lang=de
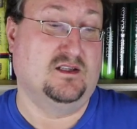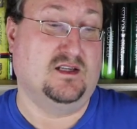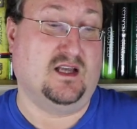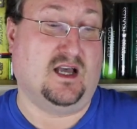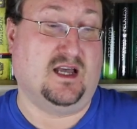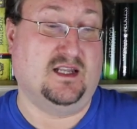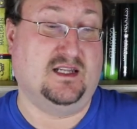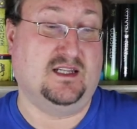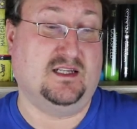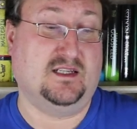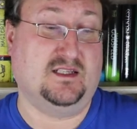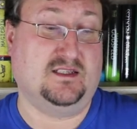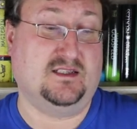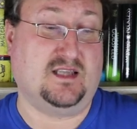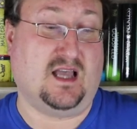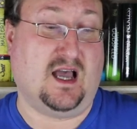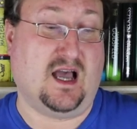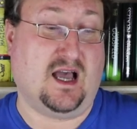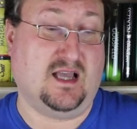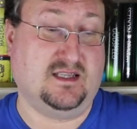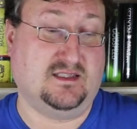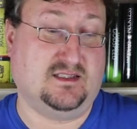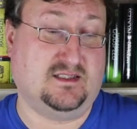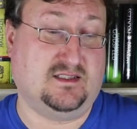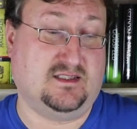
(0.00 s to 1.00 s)
Annettes
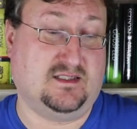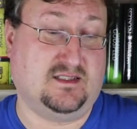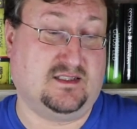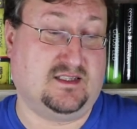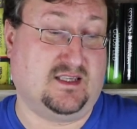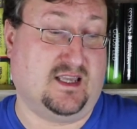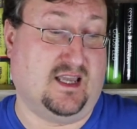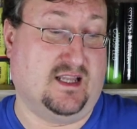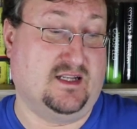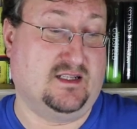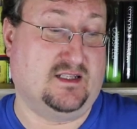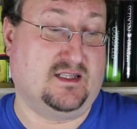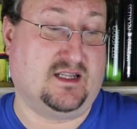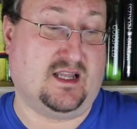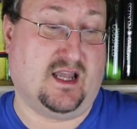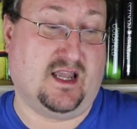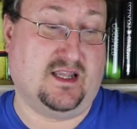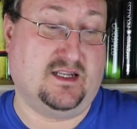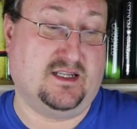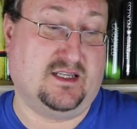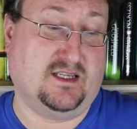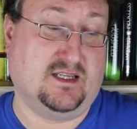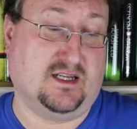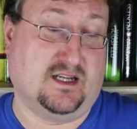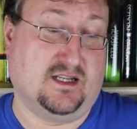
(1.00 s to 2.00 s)
Hass kennt
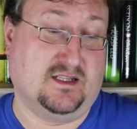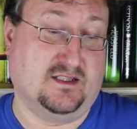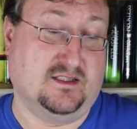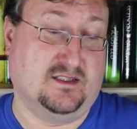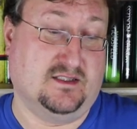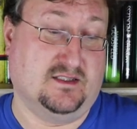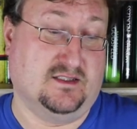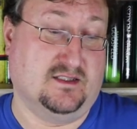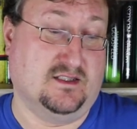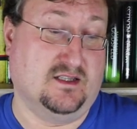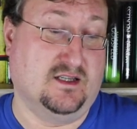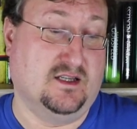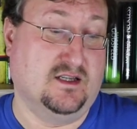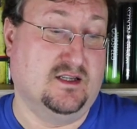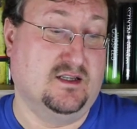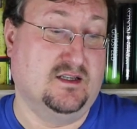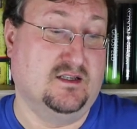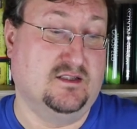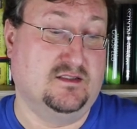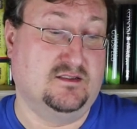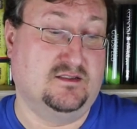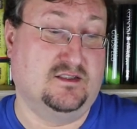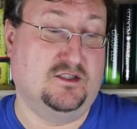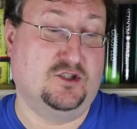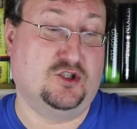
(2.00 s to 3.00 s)
keine Grenzen.
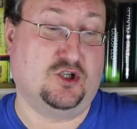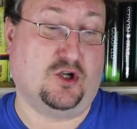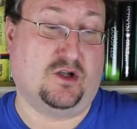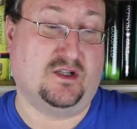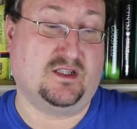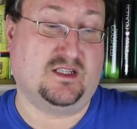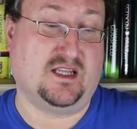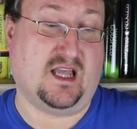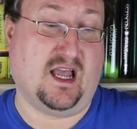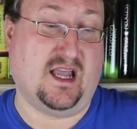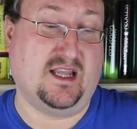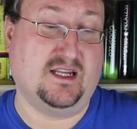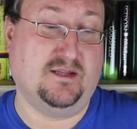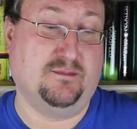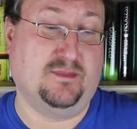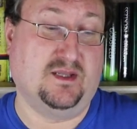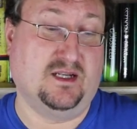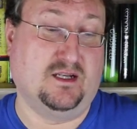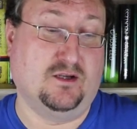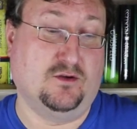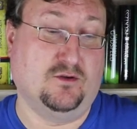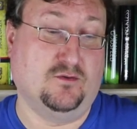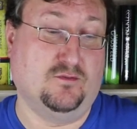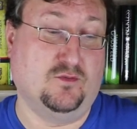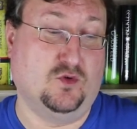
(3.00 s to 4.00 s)
Sie scheut keine
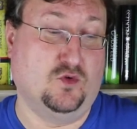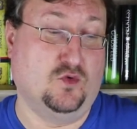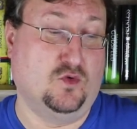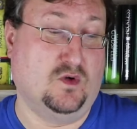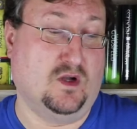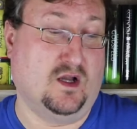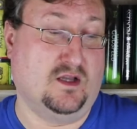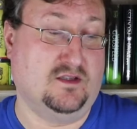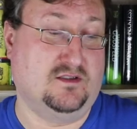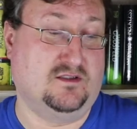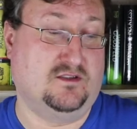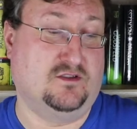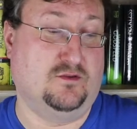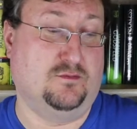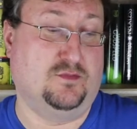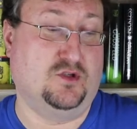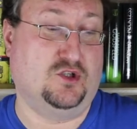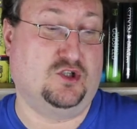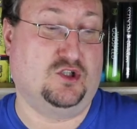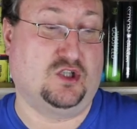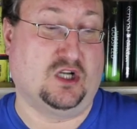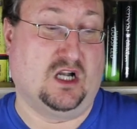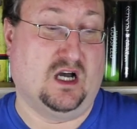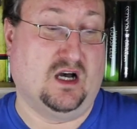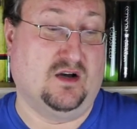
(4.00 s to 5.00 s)
Mittel, um Lukas zu
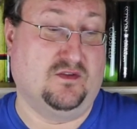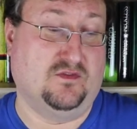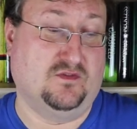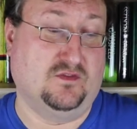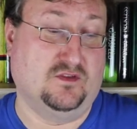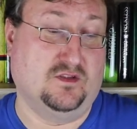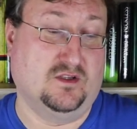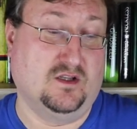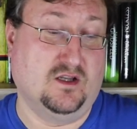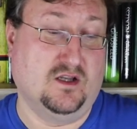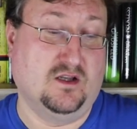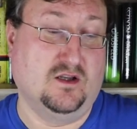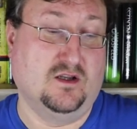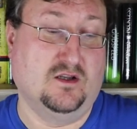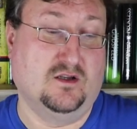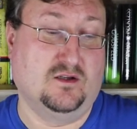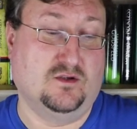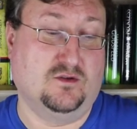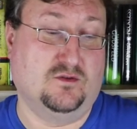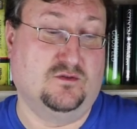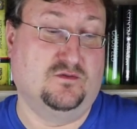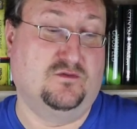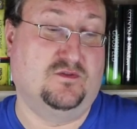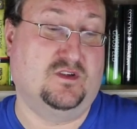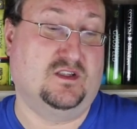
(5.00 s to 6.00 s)
bestrafen
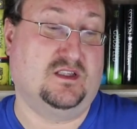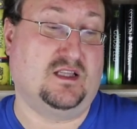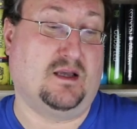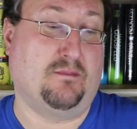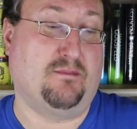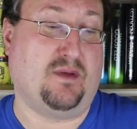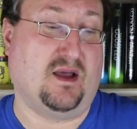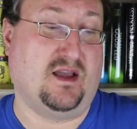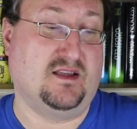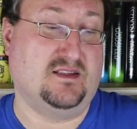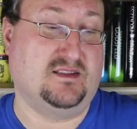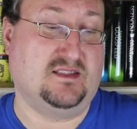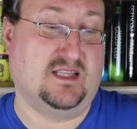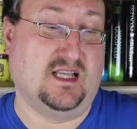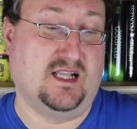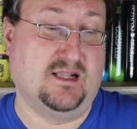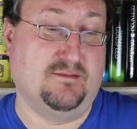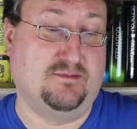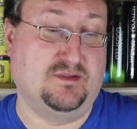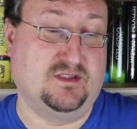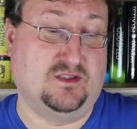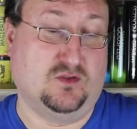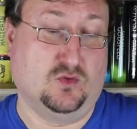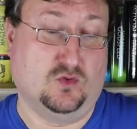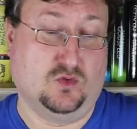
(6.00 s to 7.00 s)
und wird dabei
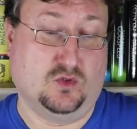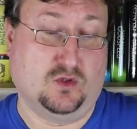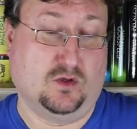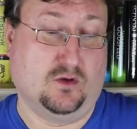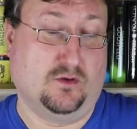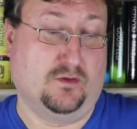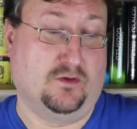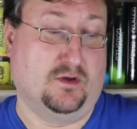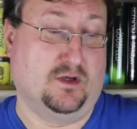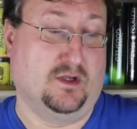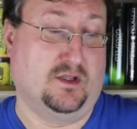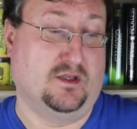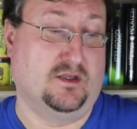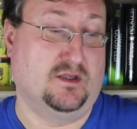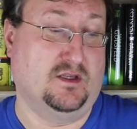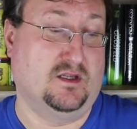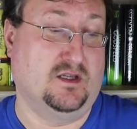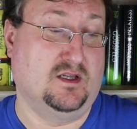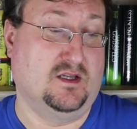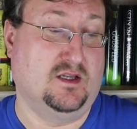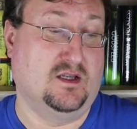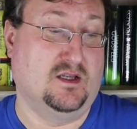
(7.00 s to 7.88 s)
selbst unglücklich.